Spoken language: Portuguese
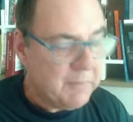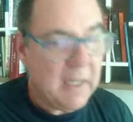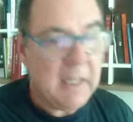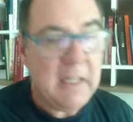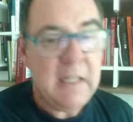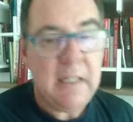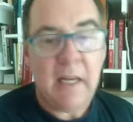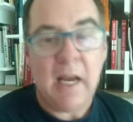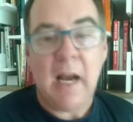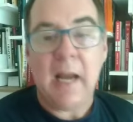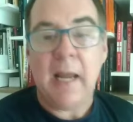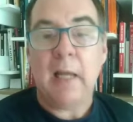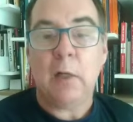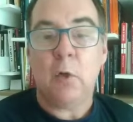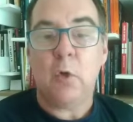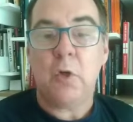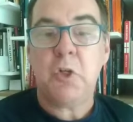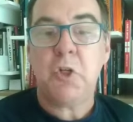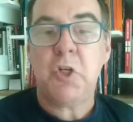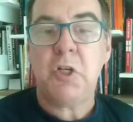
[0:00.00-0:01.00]
Ele
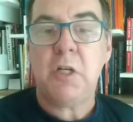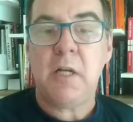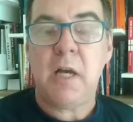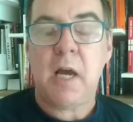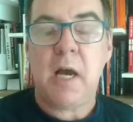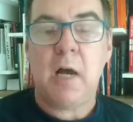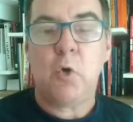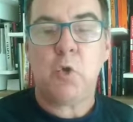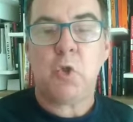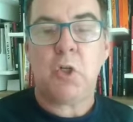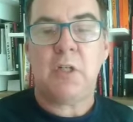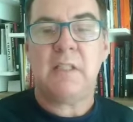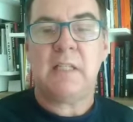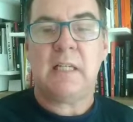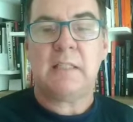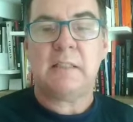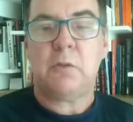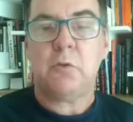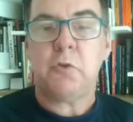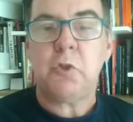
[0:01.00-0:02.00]
elogia a
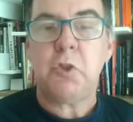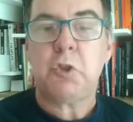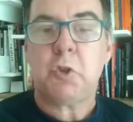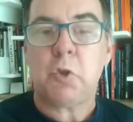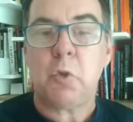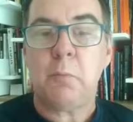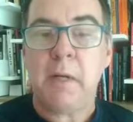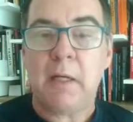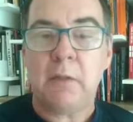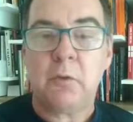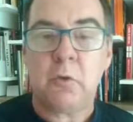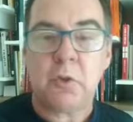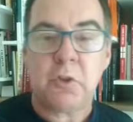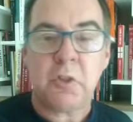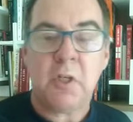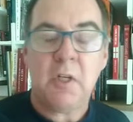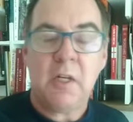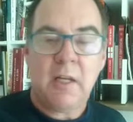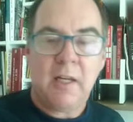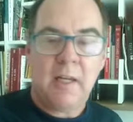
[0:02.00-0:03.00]
utilização de
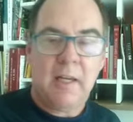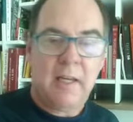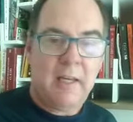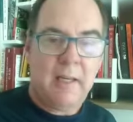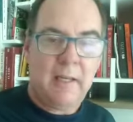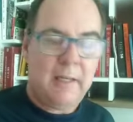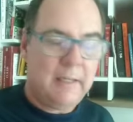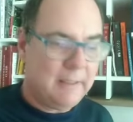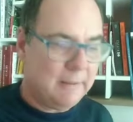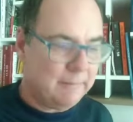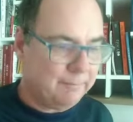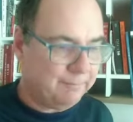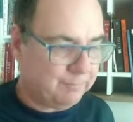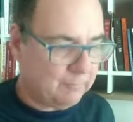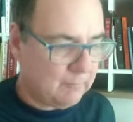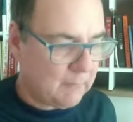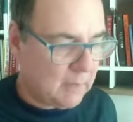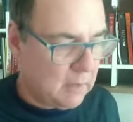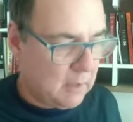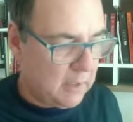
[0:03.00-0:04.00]
instrumentos é,
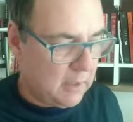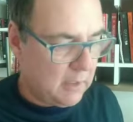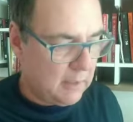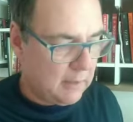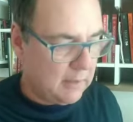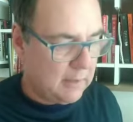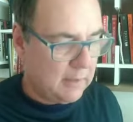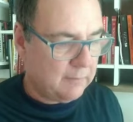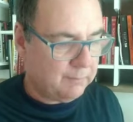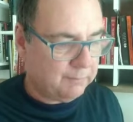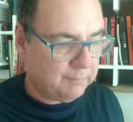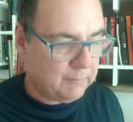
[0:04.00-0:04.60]
é,